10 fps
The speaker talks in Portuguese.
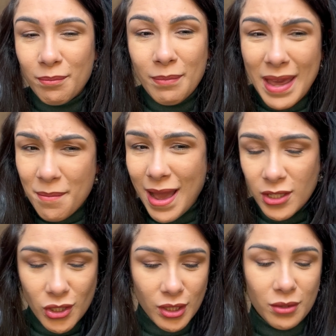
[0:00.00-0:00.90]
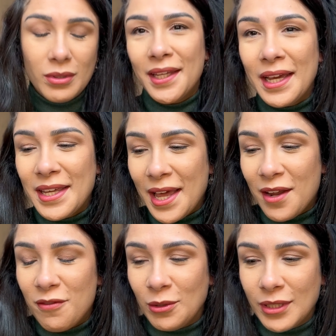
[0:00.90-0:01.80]
bem baixinho e aí
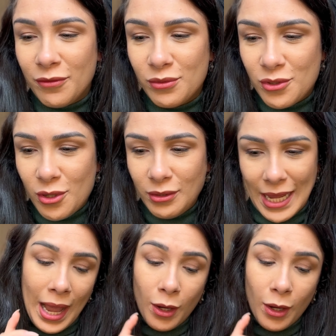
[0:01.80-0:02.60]
ela volta a funcionar.